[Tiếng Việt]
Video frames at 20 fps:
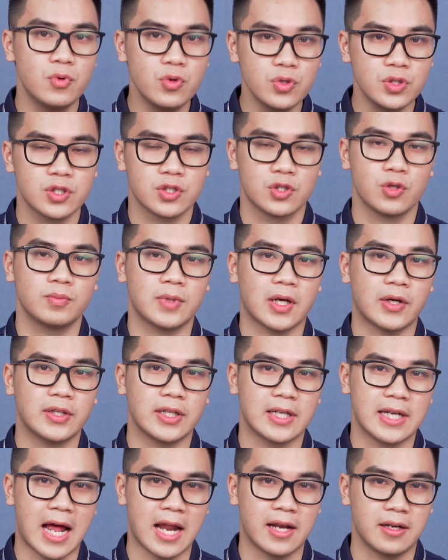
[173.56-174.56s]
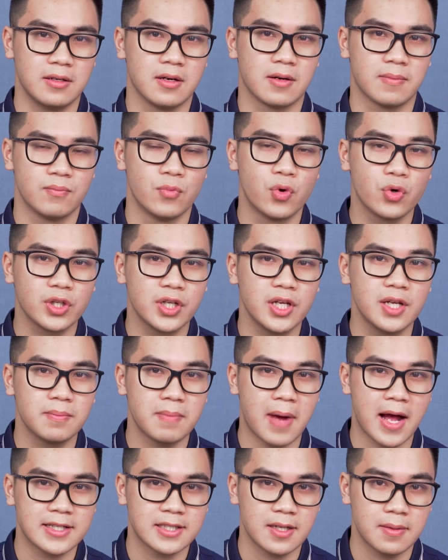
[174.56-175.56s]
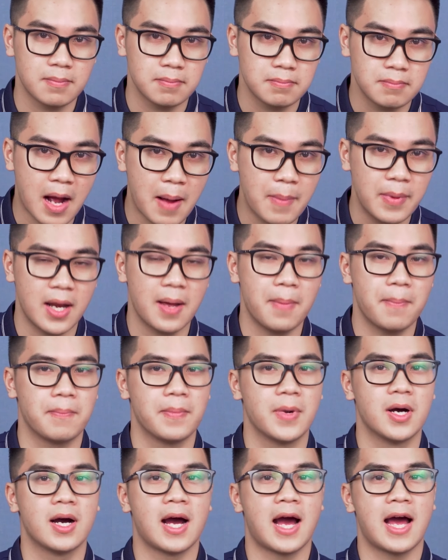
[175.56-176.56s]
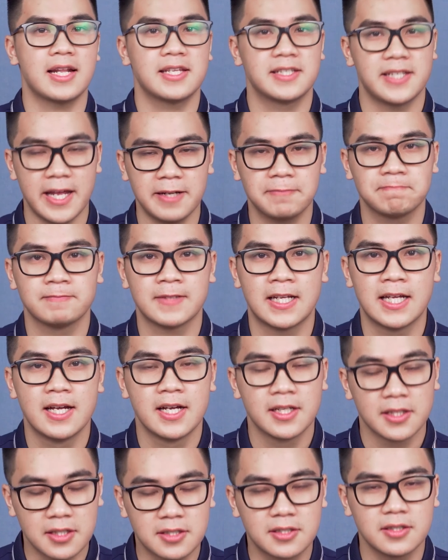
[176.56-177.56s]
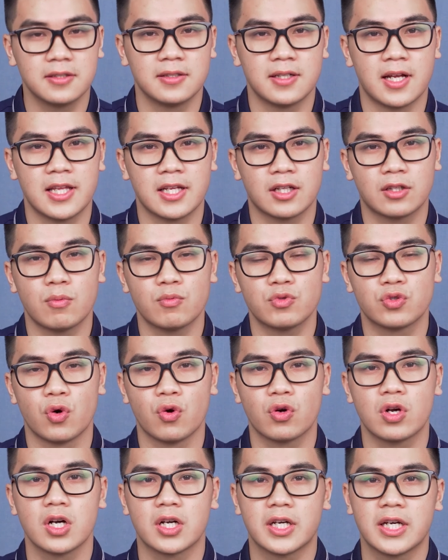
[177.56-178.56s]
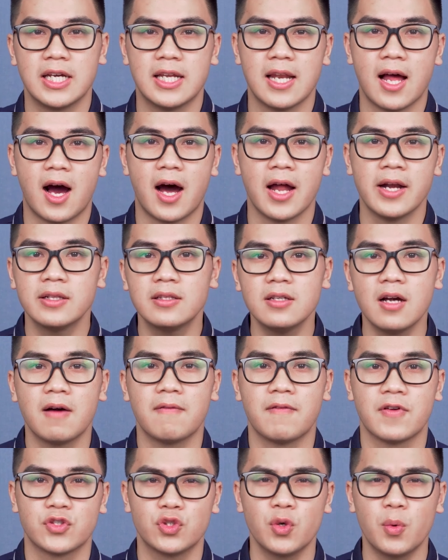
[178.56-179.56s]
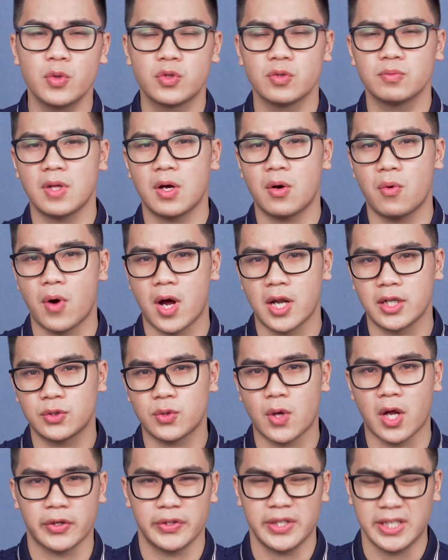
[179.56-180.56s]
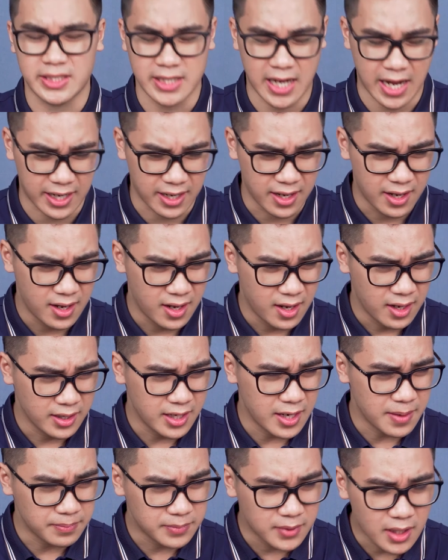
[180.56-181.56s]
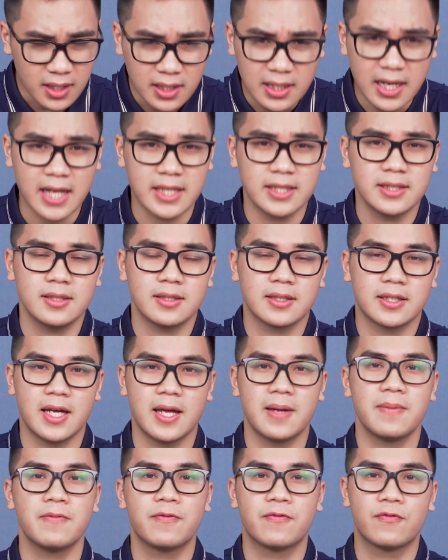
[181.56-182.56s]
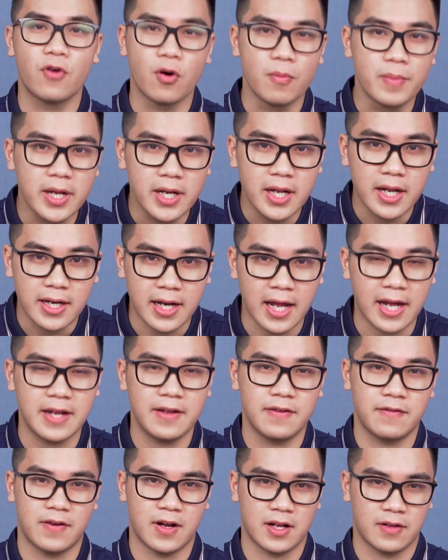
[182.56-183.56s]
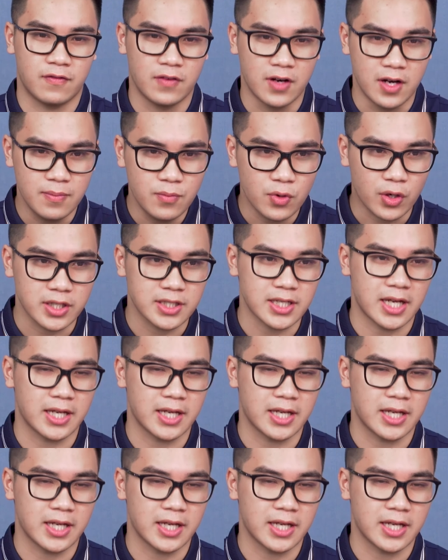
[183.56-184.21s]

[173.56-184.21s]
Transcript: Boost chúng ta có thể đạt được 1335 MHz thực sự là những thông số cực kỳ là ấn tượng và giúp chúng ta hoàn toàn có thể trải nghiệm tất cả những tựa game phổ biến hiện nay và với một cái